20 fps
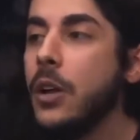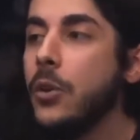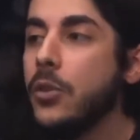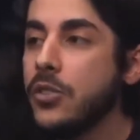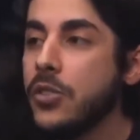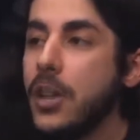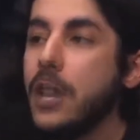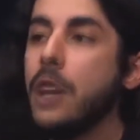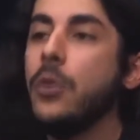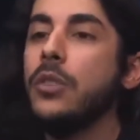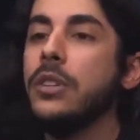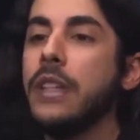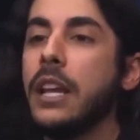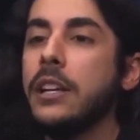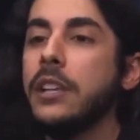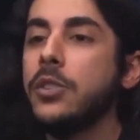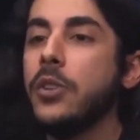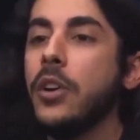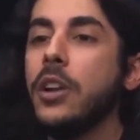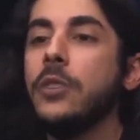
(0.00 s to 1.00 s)
Eu só ia contar a
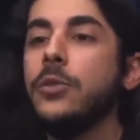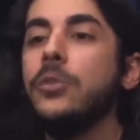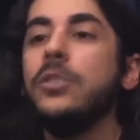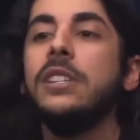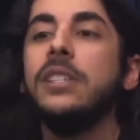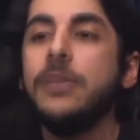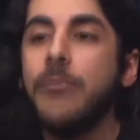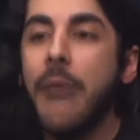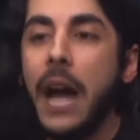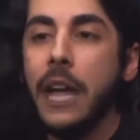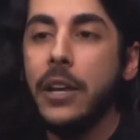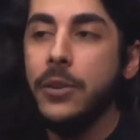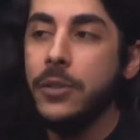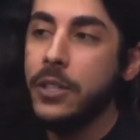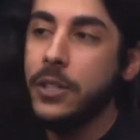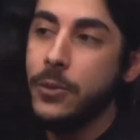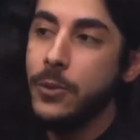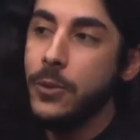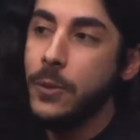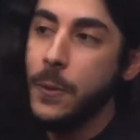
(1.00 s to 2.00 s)
história do desmaio
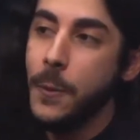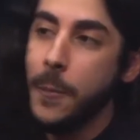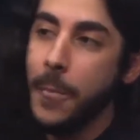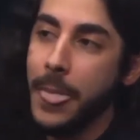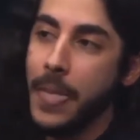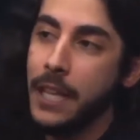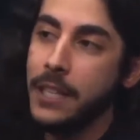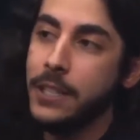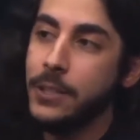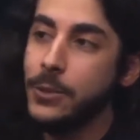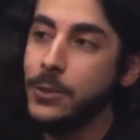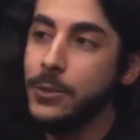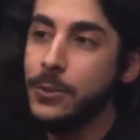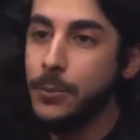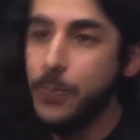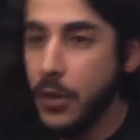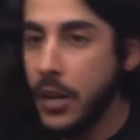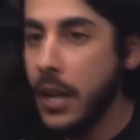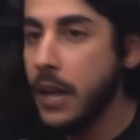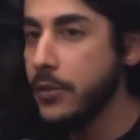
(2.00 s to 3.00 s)
que o, ah,
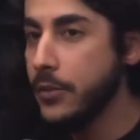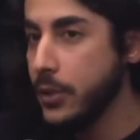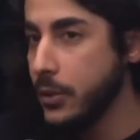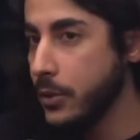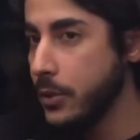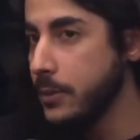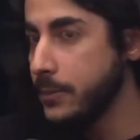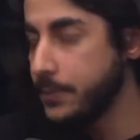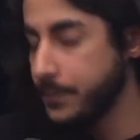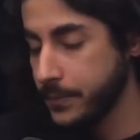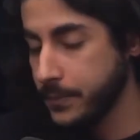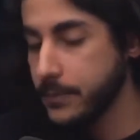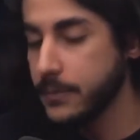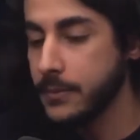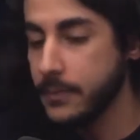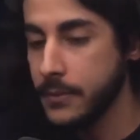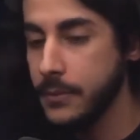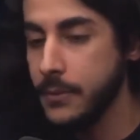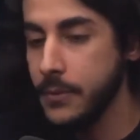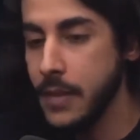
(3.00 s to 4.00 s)
o é. falou.
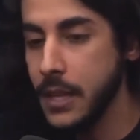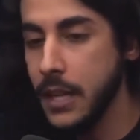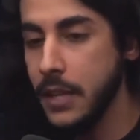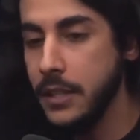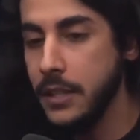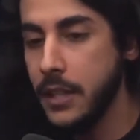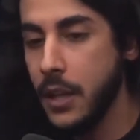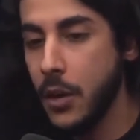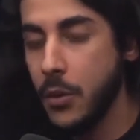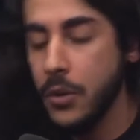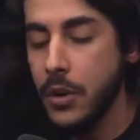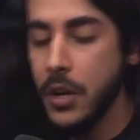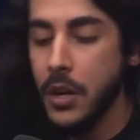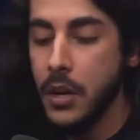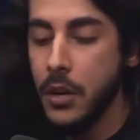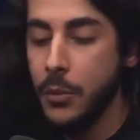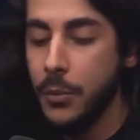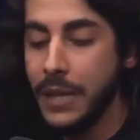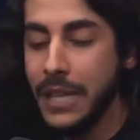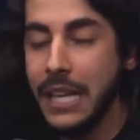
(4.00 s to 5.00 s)
Então,
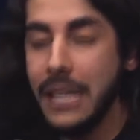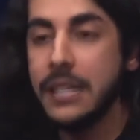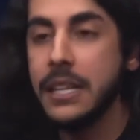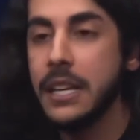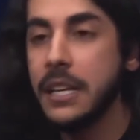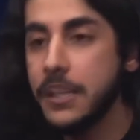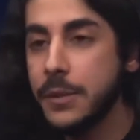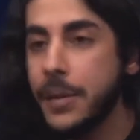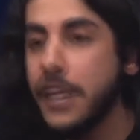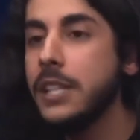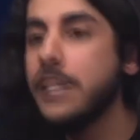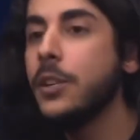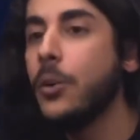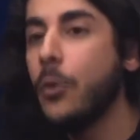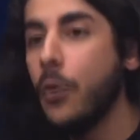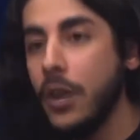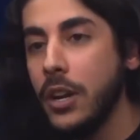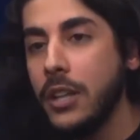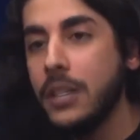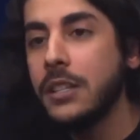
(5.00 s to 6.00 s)
uma das cenas mais
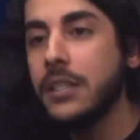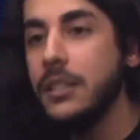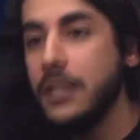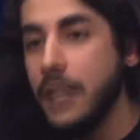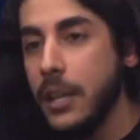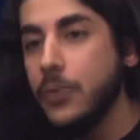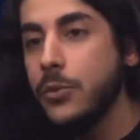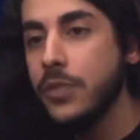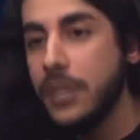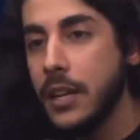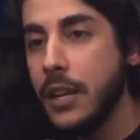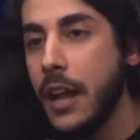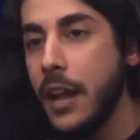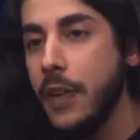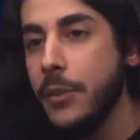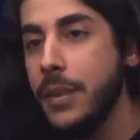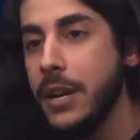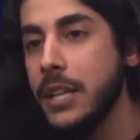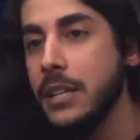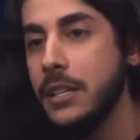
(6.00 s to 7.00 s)
icônicas que tem no cenário
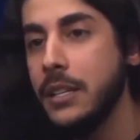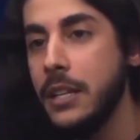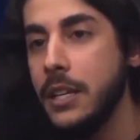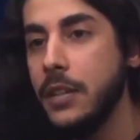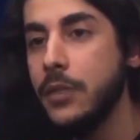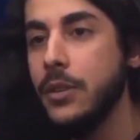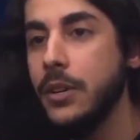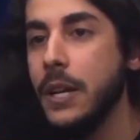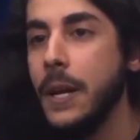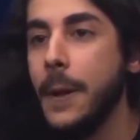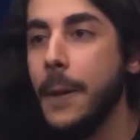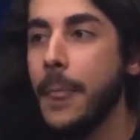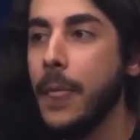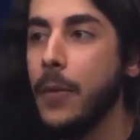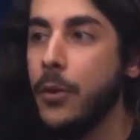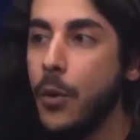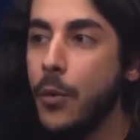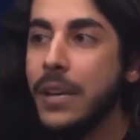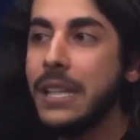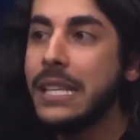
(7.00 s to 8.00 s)
brasileiro
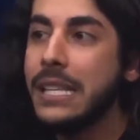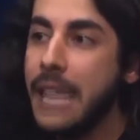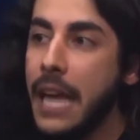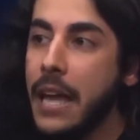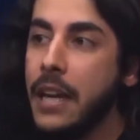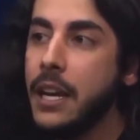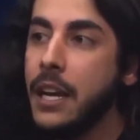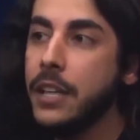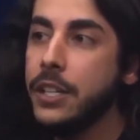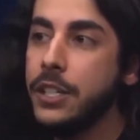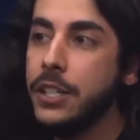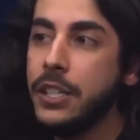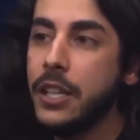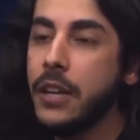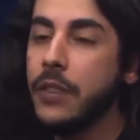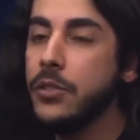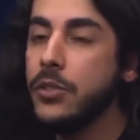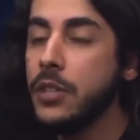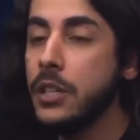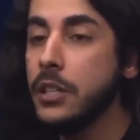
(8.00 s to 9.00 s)
foi uma série que a gente
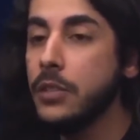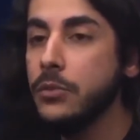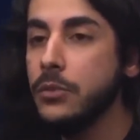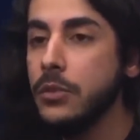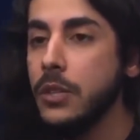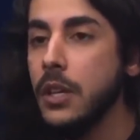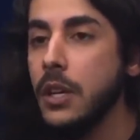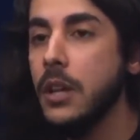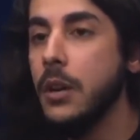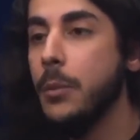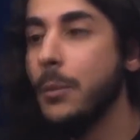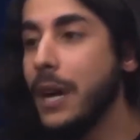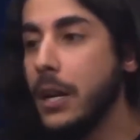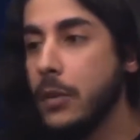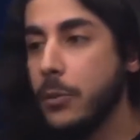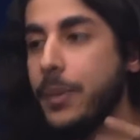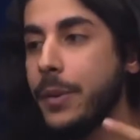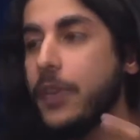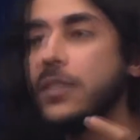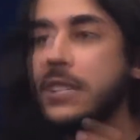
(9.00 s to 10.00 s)
tava jogando.
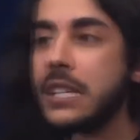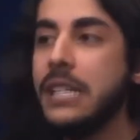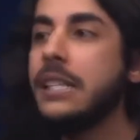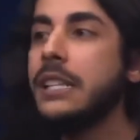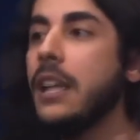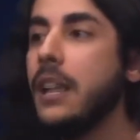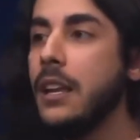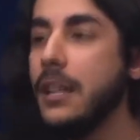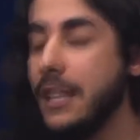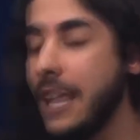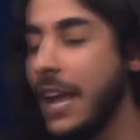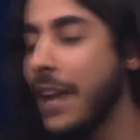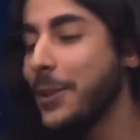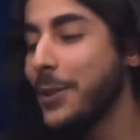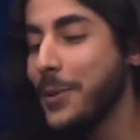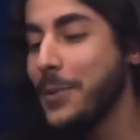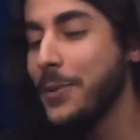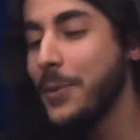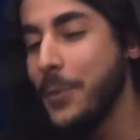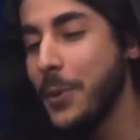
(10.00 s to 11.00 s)
Mano, pra vocês terem ideia
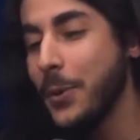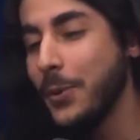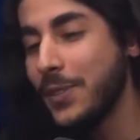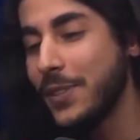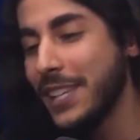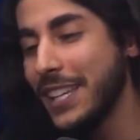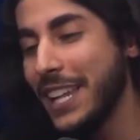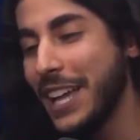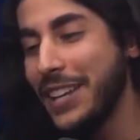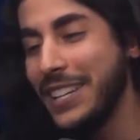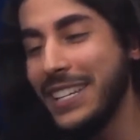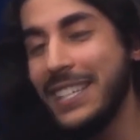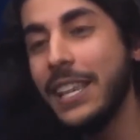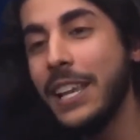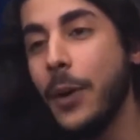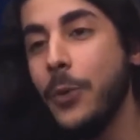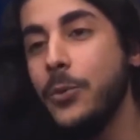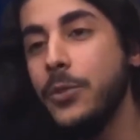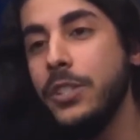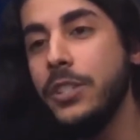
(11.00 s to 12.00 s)
do, do meu cenário de
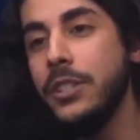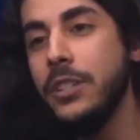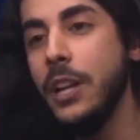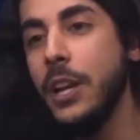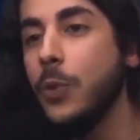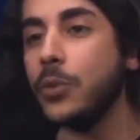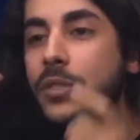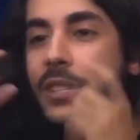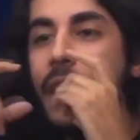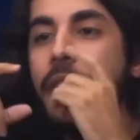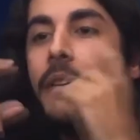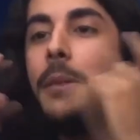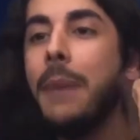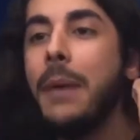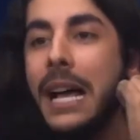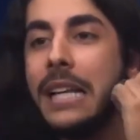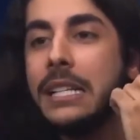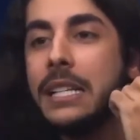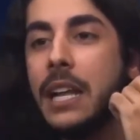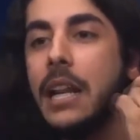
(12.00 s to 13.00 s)
saúde, eu usava
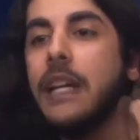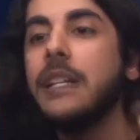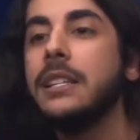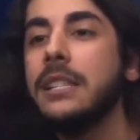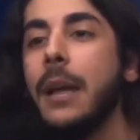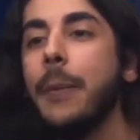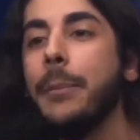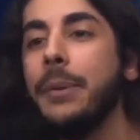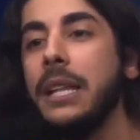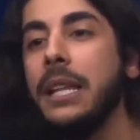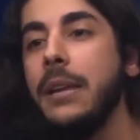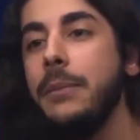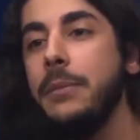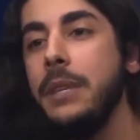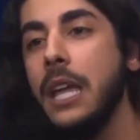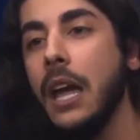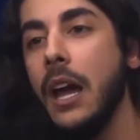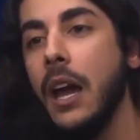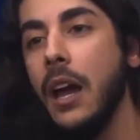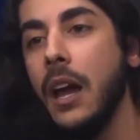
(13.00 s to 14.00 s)
máscara antes da
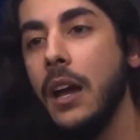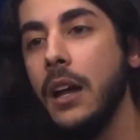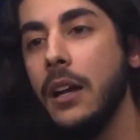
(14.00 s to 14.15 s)
pandemia.